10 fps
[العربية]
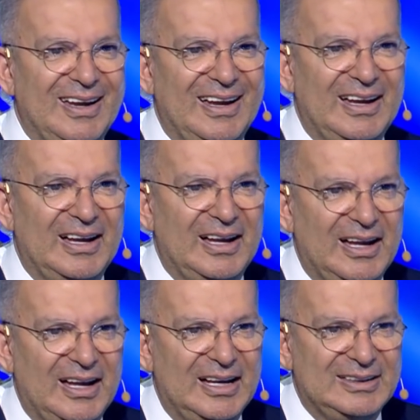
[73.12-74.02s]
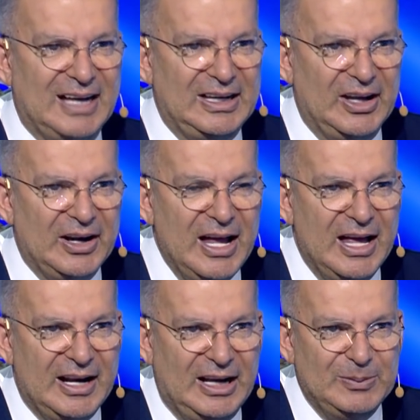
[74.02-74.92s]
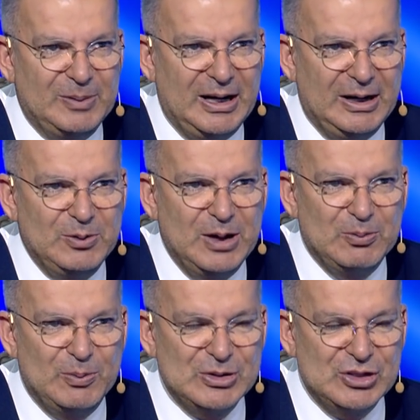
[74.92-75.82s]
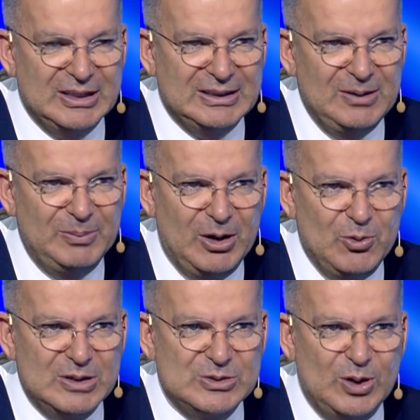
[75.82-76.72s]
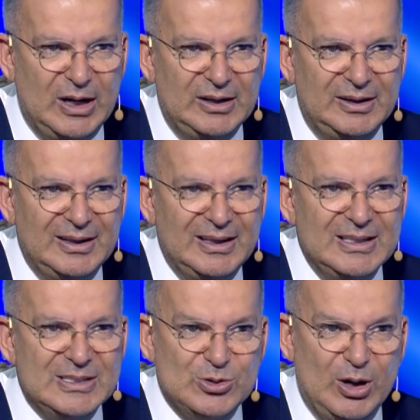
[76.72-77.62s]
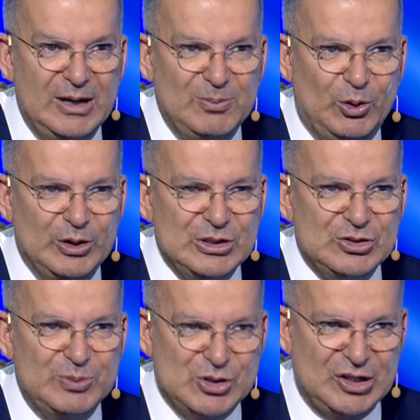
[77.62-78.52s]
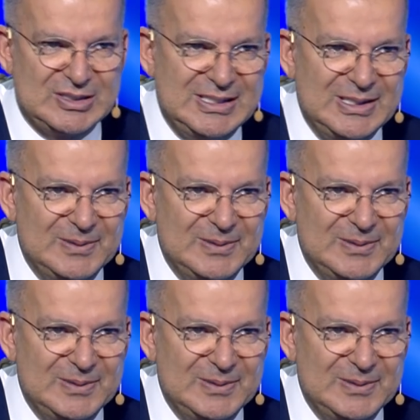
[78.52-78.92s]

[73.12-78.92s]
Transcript: آه، تغير رح نبدأ نحن وياك مباشرة بأول سؤال سؤال محرج بالشخصي